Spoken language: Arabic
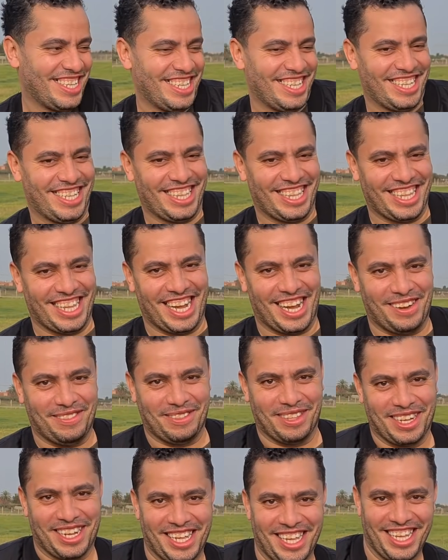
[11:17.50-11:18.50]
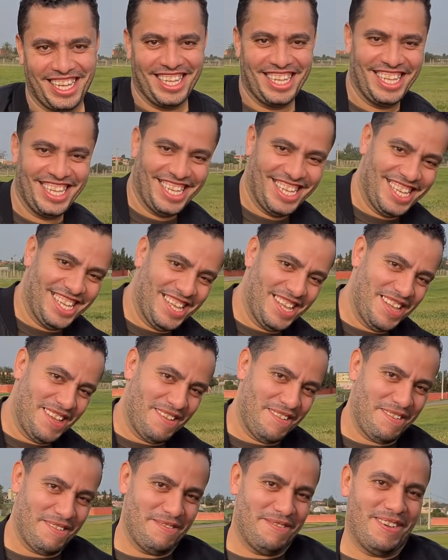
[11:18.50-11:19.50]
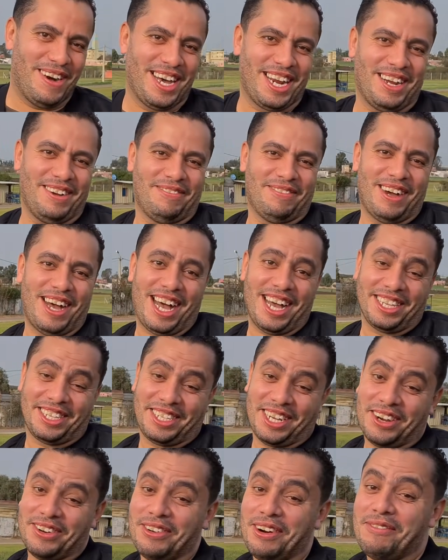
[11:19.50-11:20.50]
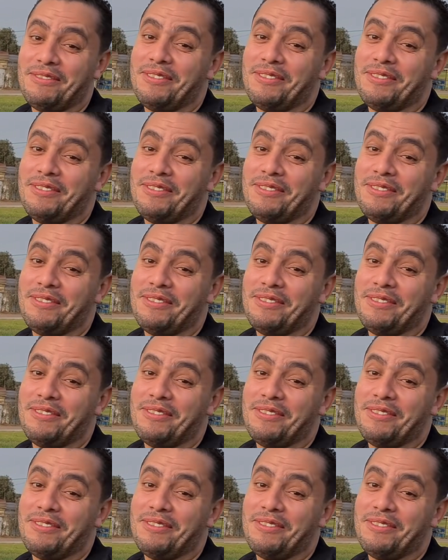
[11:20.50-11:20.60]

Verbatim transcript: عليك هذا راه هو مول فرانسيسكو راه هو مول التحديات